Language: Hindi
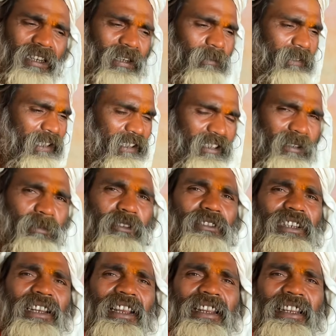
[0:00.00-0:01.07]
अब जैसे वो
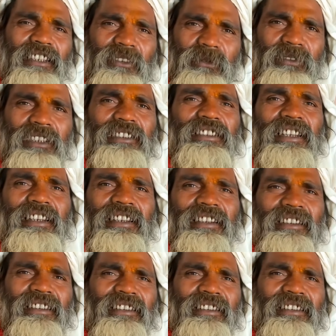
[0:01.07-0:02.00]
चला रही उसी चले